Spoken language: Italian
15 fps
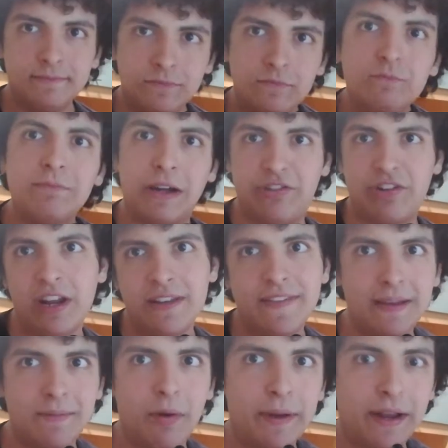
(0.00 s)
Ma ci
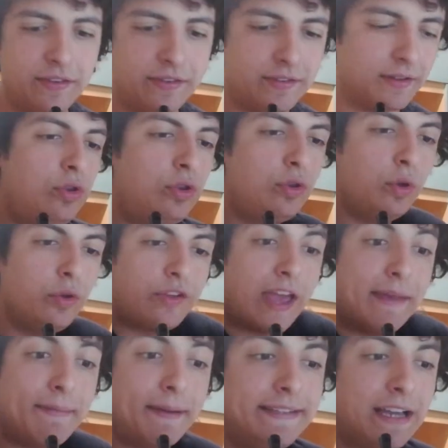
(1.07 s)
arriveremo presto. Tu sei
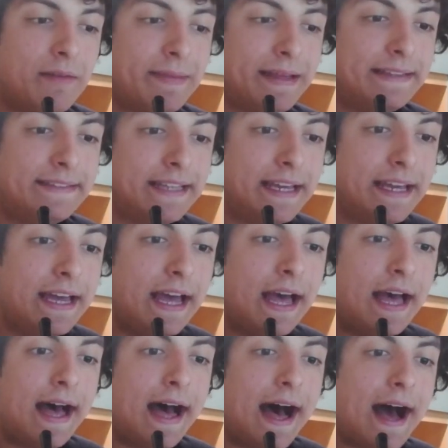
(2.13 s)
praticamente
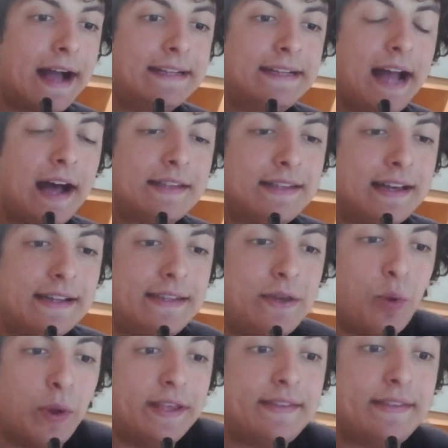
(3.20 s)
a casa di
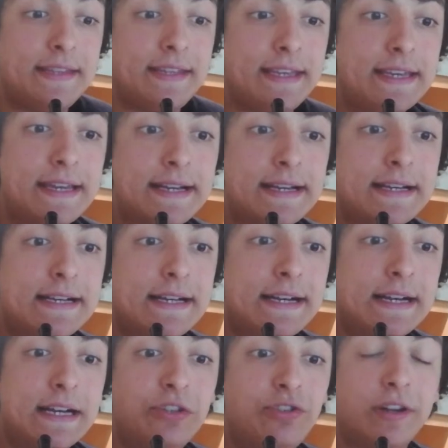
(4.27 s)
questi uh,
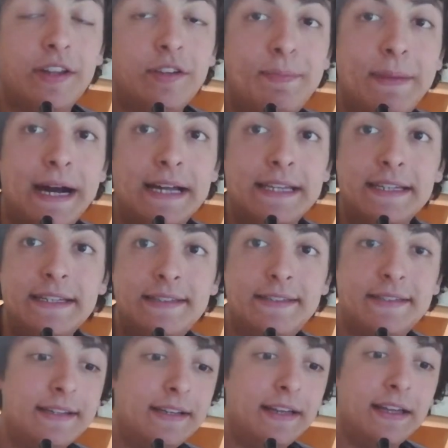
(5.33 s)
Jonas
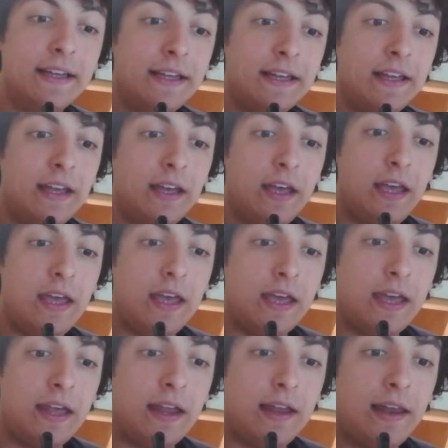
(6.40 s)
Brothers.
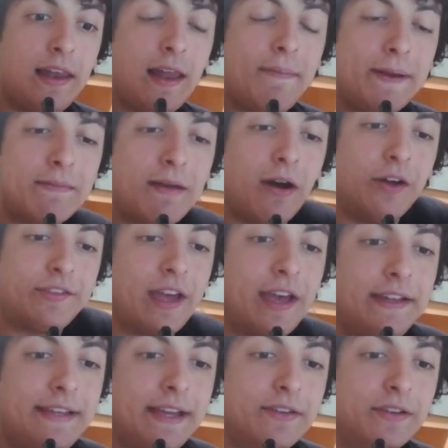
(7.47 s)
E la prima cosa che
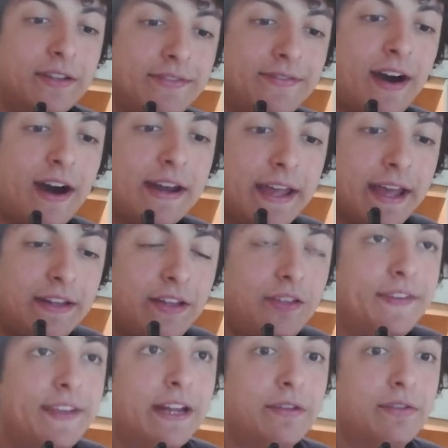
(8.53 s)
ti chiedono di fare è di
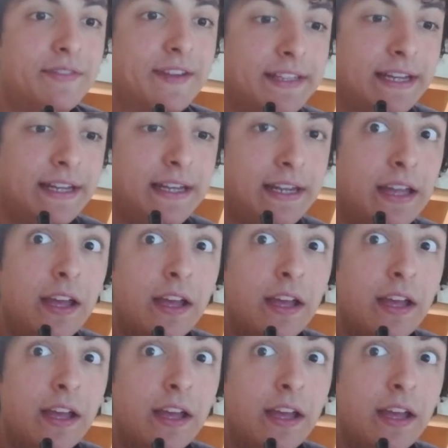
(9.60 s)
svegliare i due fratelli.